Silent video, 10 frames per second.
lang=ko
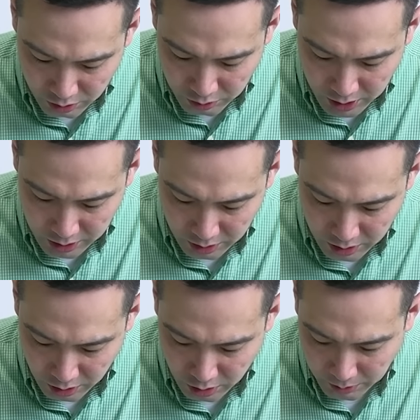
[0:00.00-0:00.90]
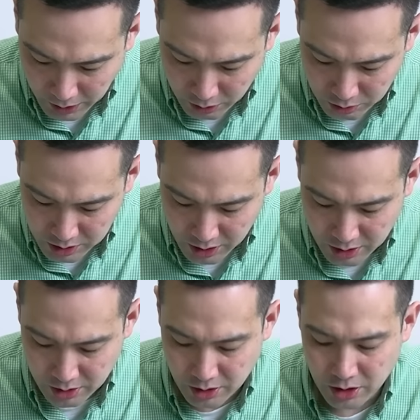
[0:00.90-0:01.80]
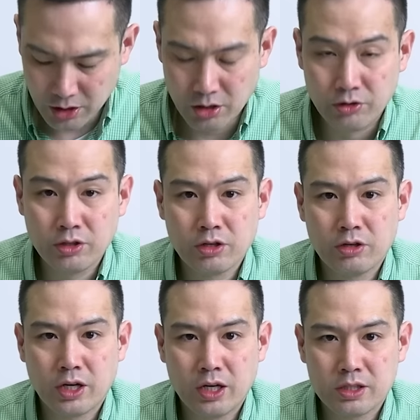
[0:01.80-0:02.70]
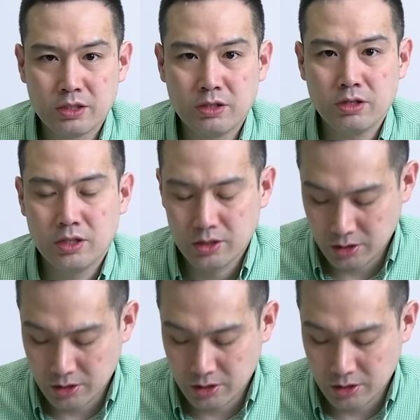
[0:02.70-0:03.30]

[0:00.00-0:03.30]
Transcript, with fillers: 위해서 여러 반도체를 연결해서